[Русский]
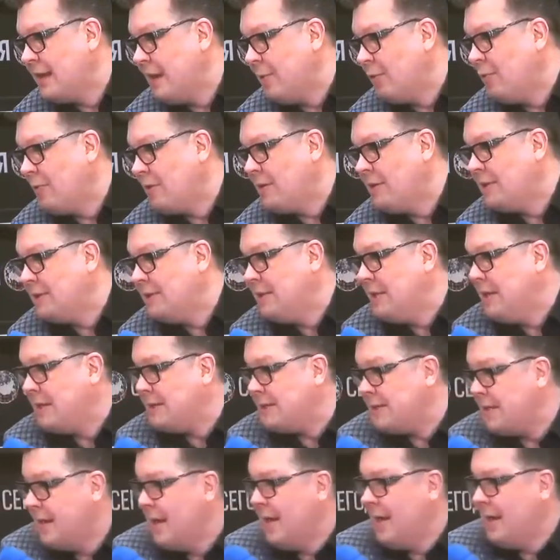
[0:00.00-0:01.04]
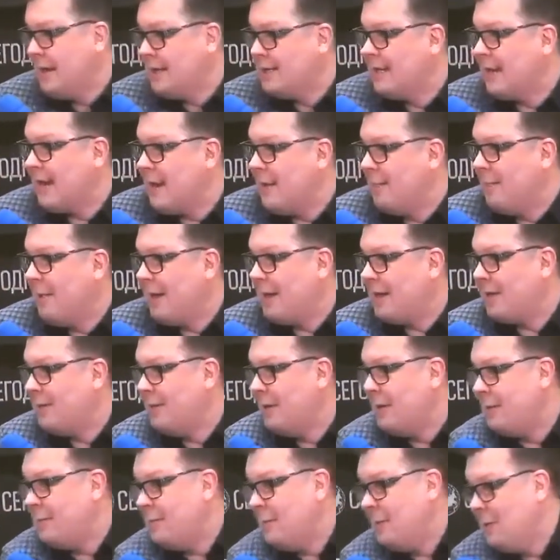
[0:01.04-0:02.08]
который здесь
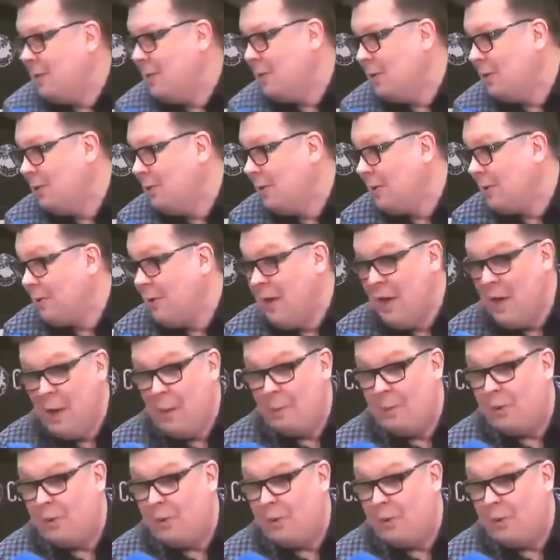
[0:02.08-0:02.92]
зарабатывает миллионы долларов?